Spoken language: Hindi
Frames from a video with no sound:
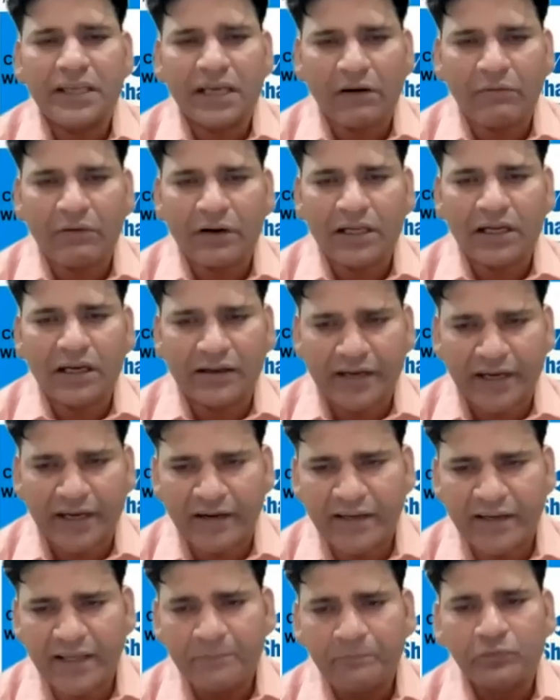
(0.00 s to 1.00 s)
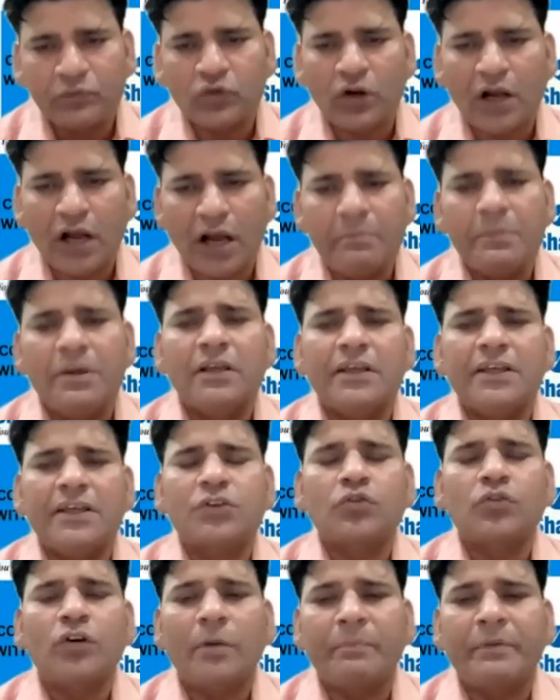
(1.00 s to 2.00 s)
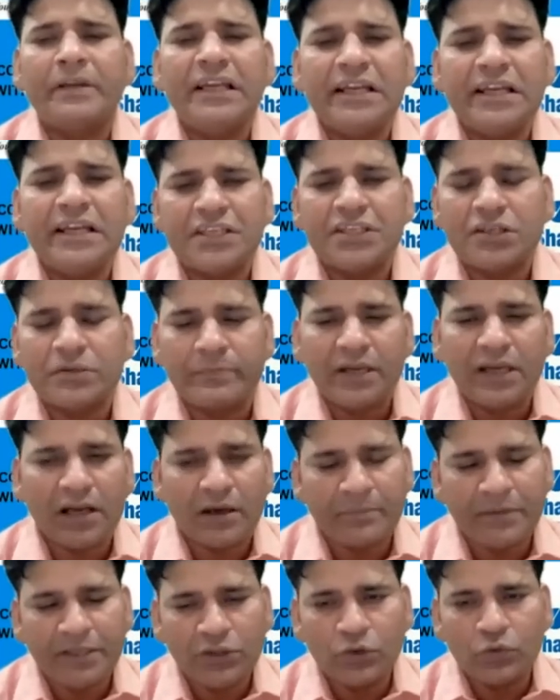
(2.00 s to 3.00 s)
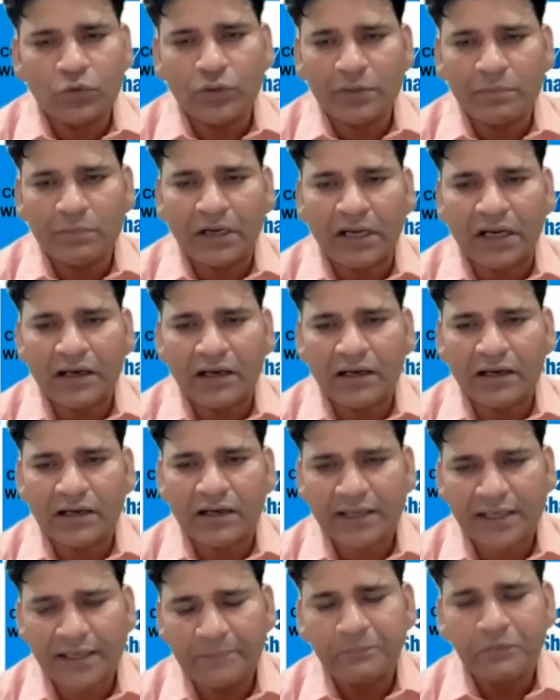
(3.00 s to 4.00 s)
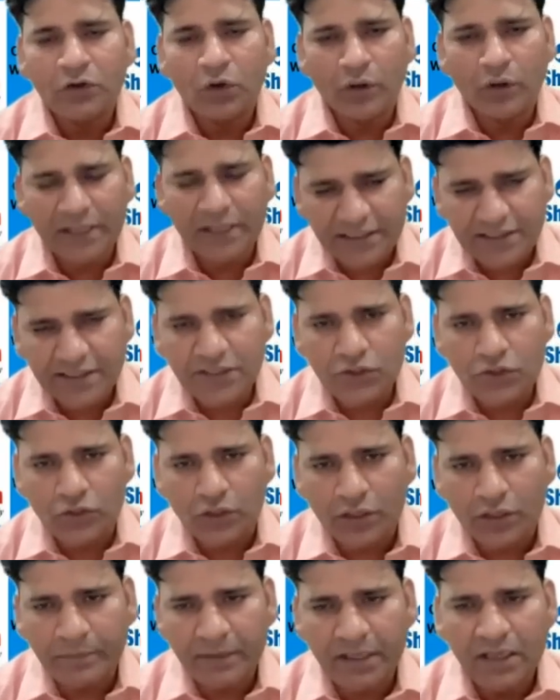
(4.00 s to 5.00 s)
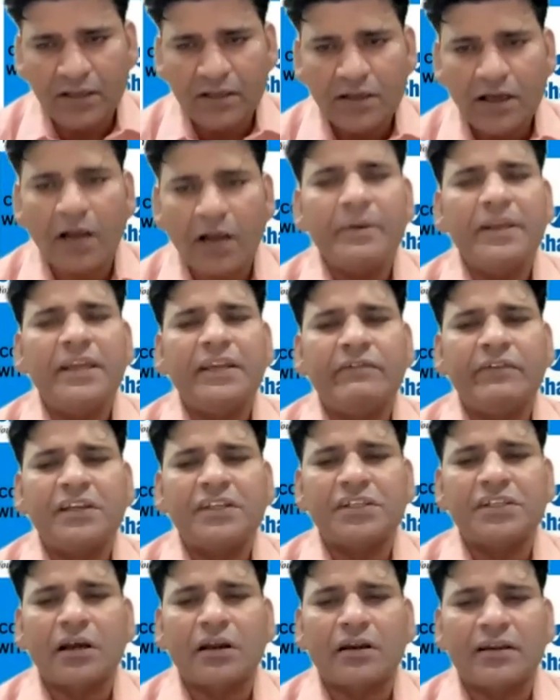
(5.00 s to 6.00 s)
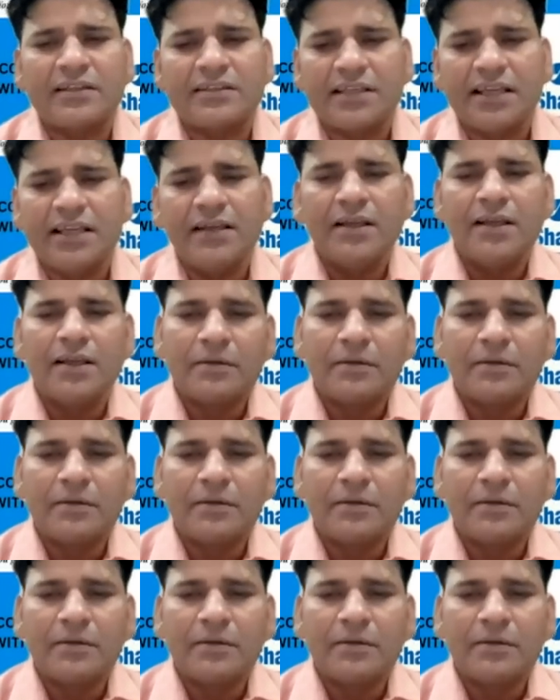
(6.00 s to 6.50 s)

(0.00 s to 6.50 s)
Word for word: गिरावट का ट्रेंड है तो आप इसको अपनी लिस्ट में अभी दूरी बनाकर रखें और इस स्टॉक में अभी निवेश करने से